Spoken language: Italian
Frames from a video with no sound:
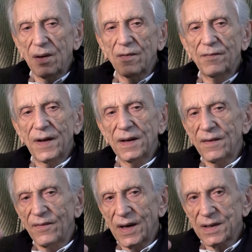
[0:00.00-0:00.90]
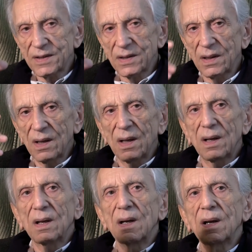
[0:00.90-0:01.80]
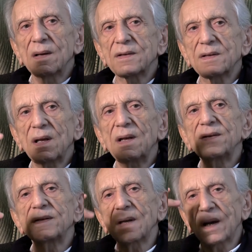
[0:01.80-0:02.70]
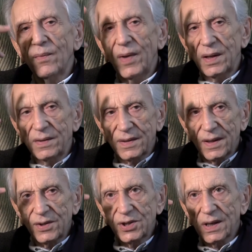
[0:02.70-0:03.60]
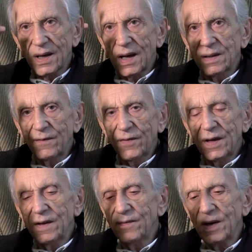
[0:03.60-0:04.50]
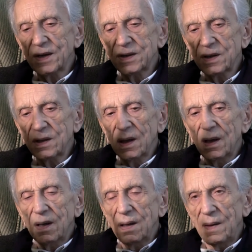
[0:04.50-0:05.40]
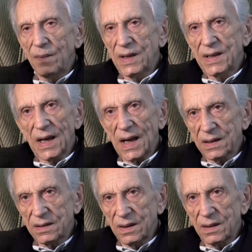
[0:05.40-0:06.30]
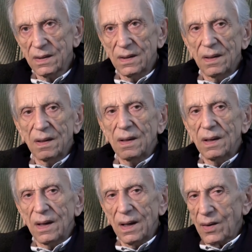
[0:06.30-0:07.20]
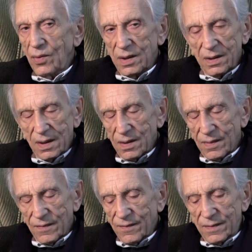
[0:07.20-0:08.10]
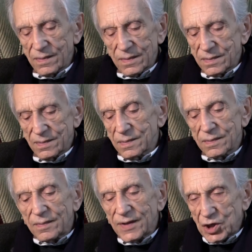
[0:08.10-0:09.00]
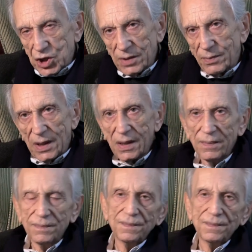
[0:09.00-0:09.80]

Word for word: non fa dei versi eh, stilisticamente ricercati, fa dei versi immediati e quindi eh, dicibili.